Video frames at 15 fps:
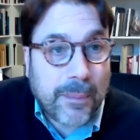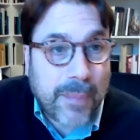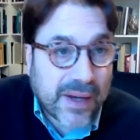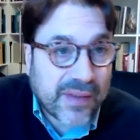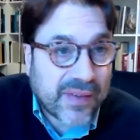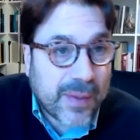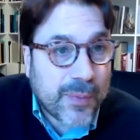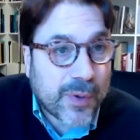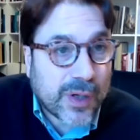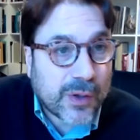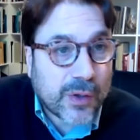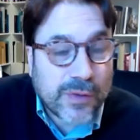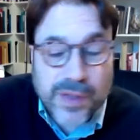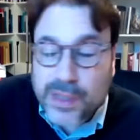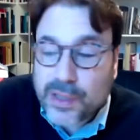Per esempio,
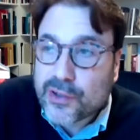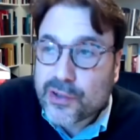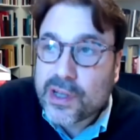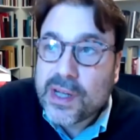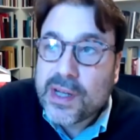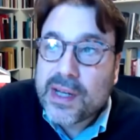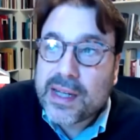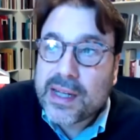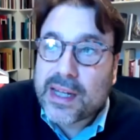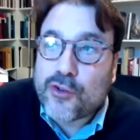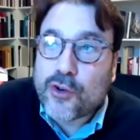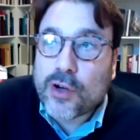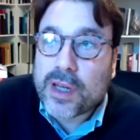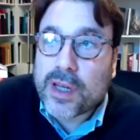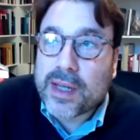laddove dice che
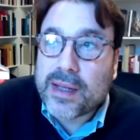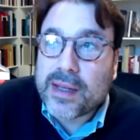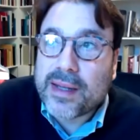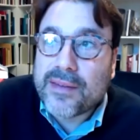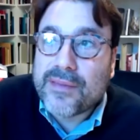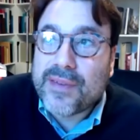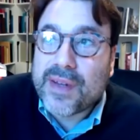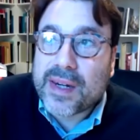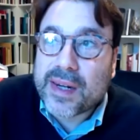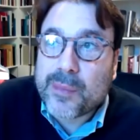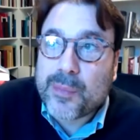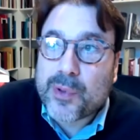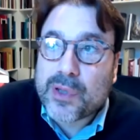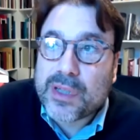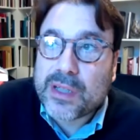ciò che, che Verri ha
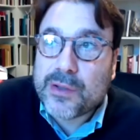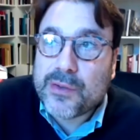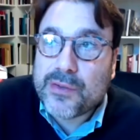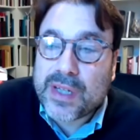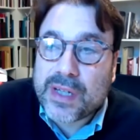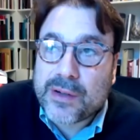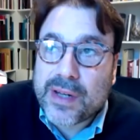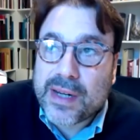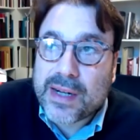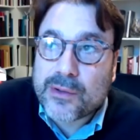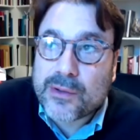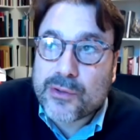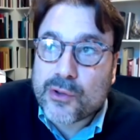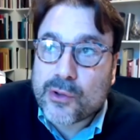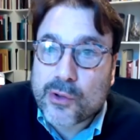portato via non
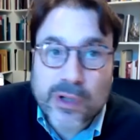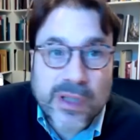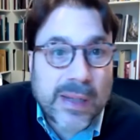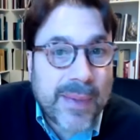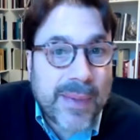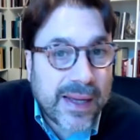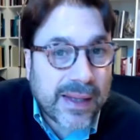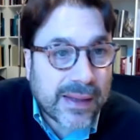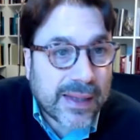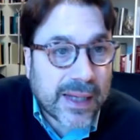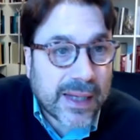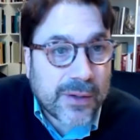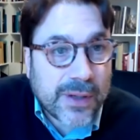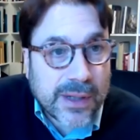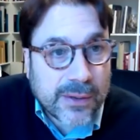erano solo ornamenta,
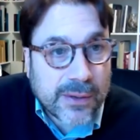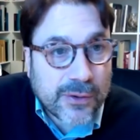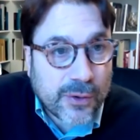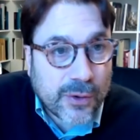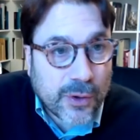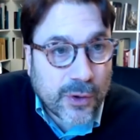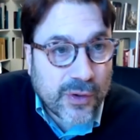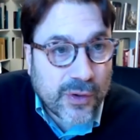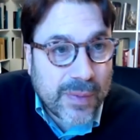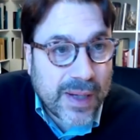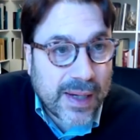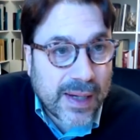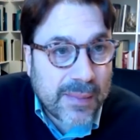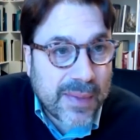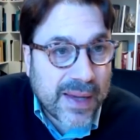non erano solo cose
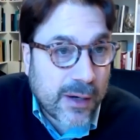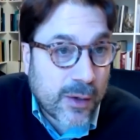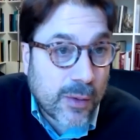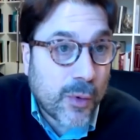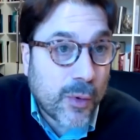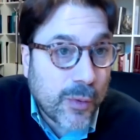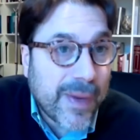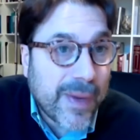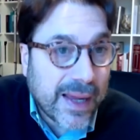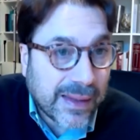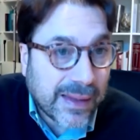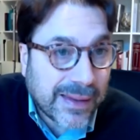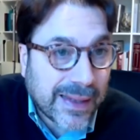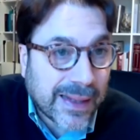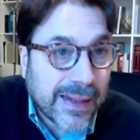belle, ma erano
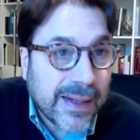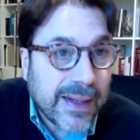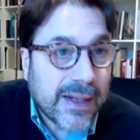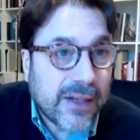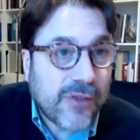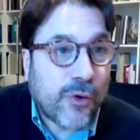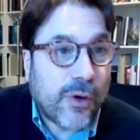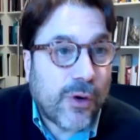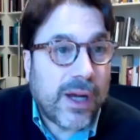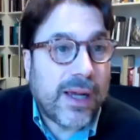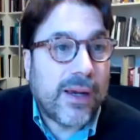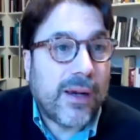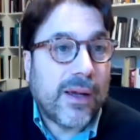monumenta, cioè